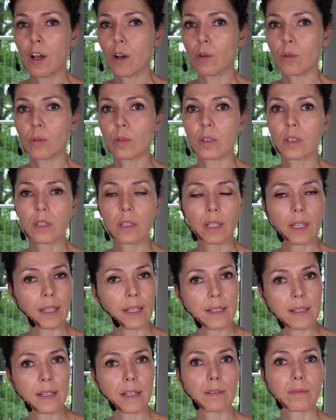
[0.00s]
und
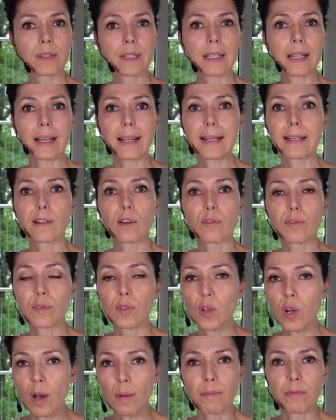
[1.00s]
kriegst dann wieder einen auf
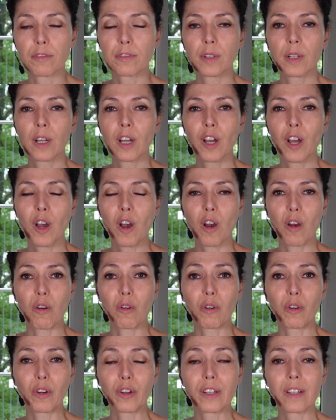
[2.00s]
den Kopf.
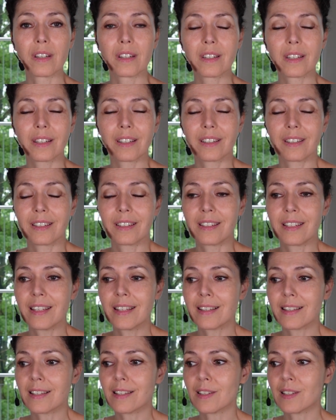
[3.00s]
Und
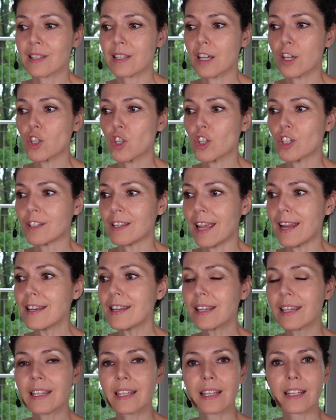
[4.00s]
dieses
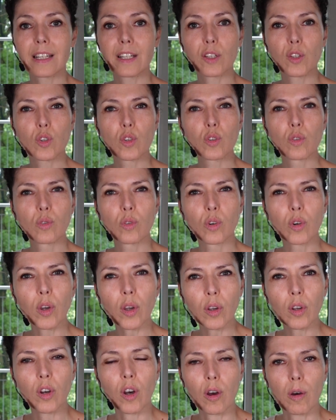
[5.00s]
ständige
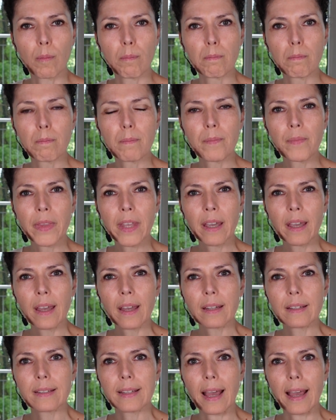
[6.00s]
Zurückkommen
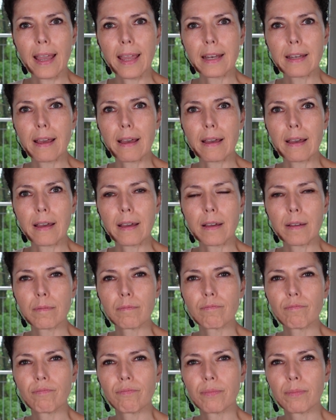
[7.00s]

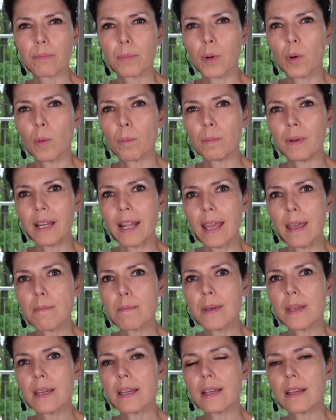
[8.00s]
deiner
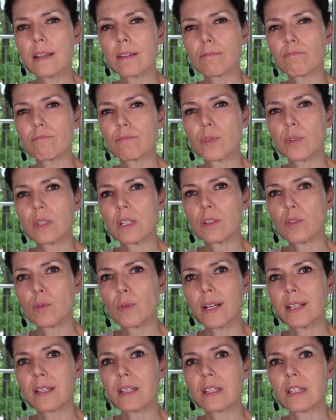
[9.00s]
Probleme,
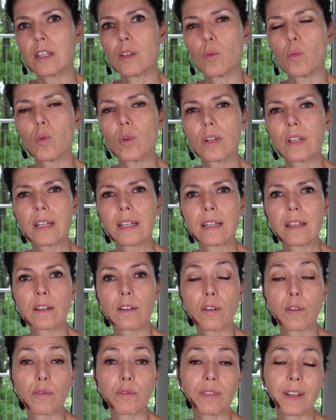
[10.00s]

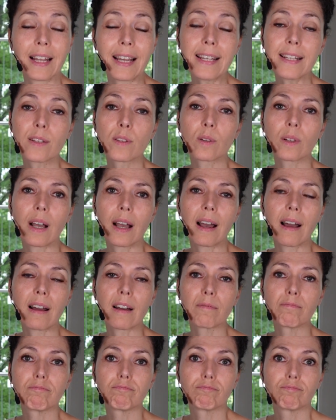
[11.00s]
Situationen, vielleicht
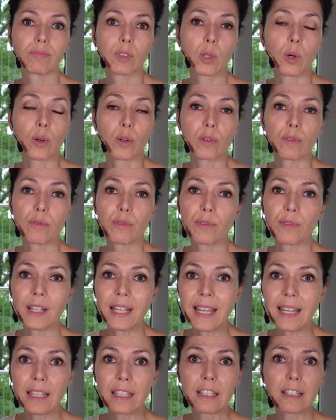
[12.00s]
sogar
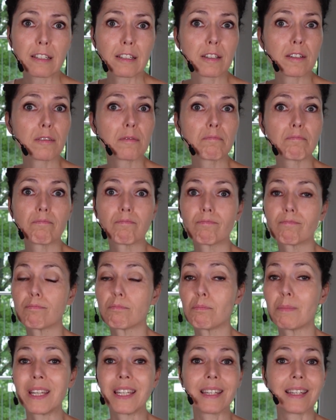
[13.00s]
Konflikten
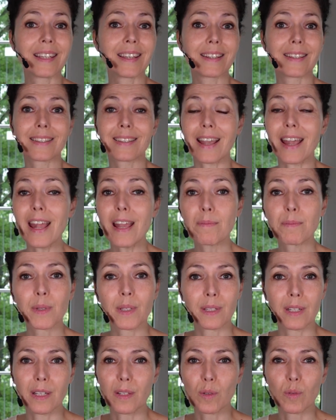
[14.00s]
mit dir
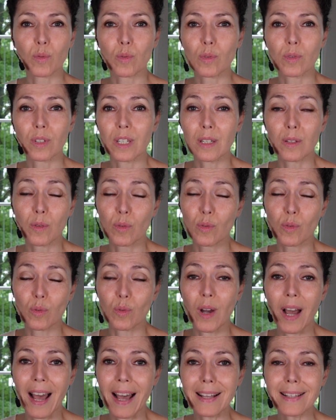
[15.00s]
selbst, die, so, die du
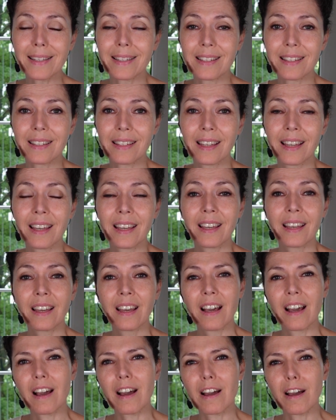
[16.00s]
so hast,
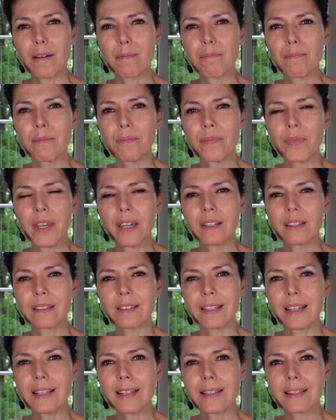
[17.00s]
ähm,
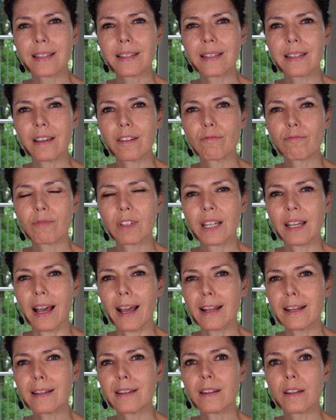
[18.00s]
das
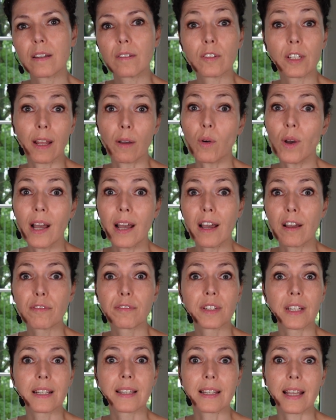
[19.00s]
kann
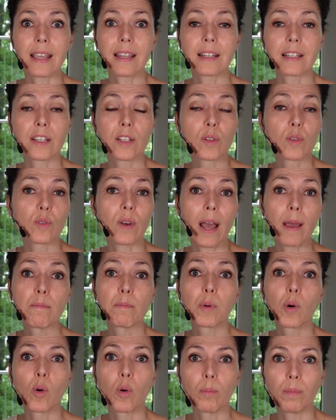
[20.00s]
dauerhaft tatsächlich zu
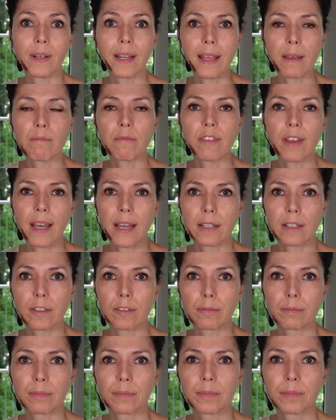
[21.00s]
einem Problem
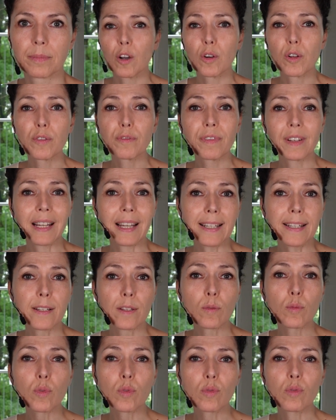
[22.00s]
werden. Und vielleicht
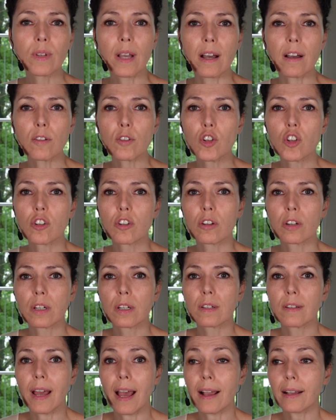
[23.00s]
suchst du ja auch
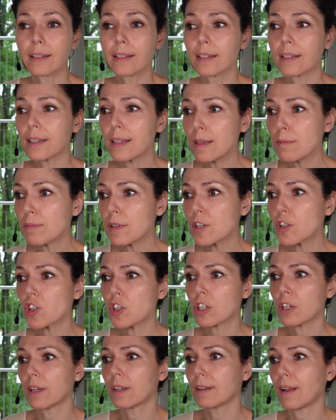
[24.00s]
schon
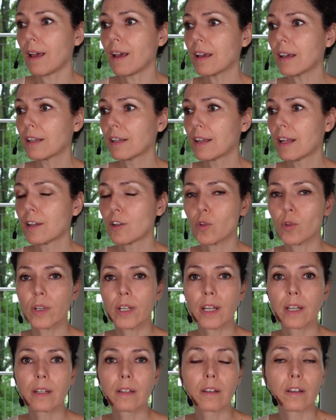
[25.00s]
akribisch nach einer
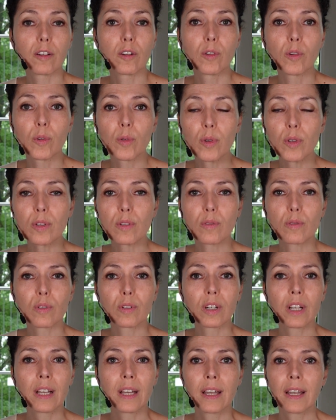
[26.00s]
neuen
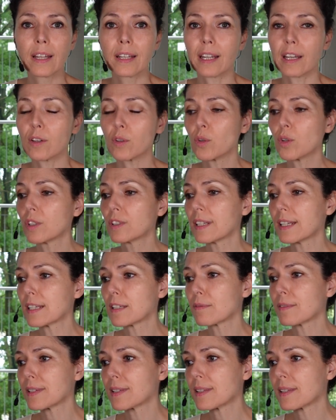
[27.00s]
Lösung, nach
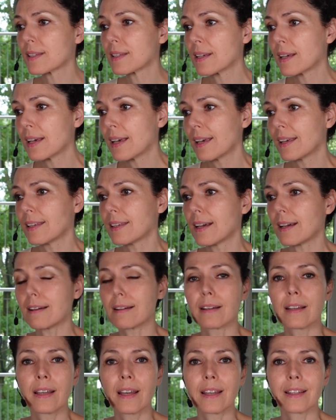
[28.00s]
irgendetwas,
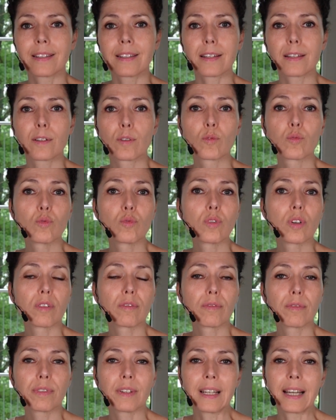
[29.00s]
ja, dass du
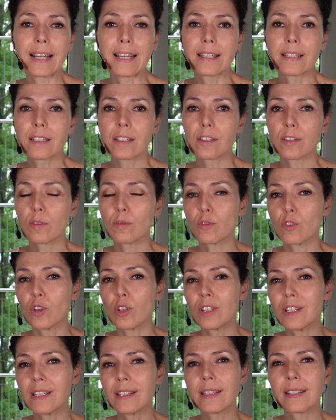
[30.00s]
vielleicht
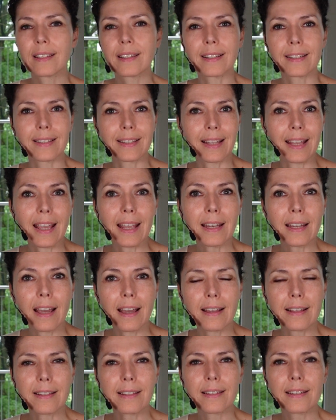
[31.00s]
noch nicht gesehen
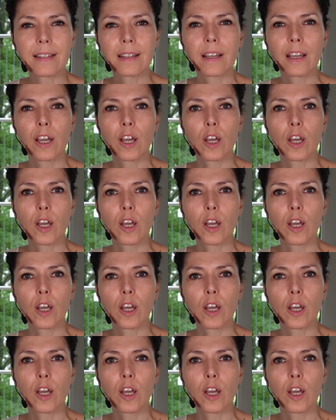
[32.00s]
hast.